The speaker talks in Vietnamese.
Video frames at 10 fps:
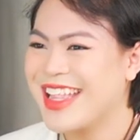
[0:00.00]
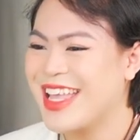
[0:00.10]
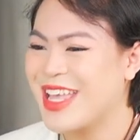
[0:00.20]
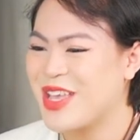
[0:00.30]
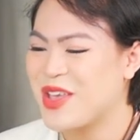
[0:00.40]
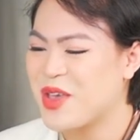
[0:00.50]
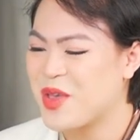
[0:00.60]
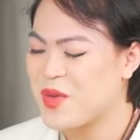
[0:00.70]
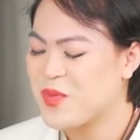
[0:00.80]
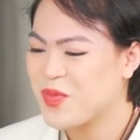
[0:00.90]

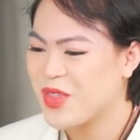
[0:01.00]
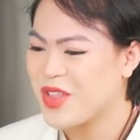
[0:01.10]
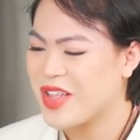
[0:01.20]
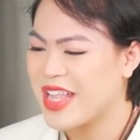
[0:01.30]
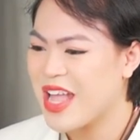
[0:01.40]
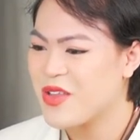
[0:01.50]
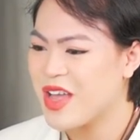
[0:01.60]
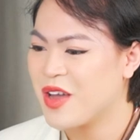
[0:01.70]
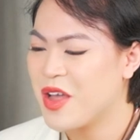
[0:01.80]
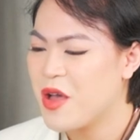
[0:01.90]
Thì nói thế nào nhở